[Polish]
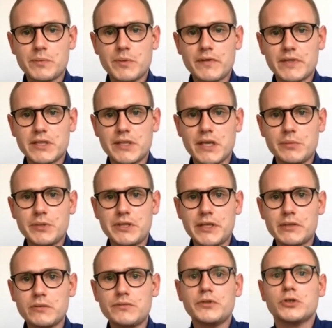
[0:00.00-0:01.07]
prowadzenia
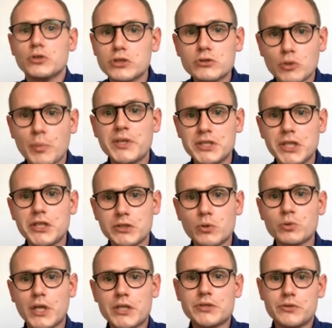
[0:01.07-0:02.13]
biznesów i to, to będzie ich
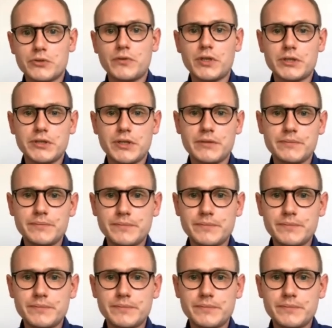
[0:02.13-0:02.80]
skuteczność właśnie.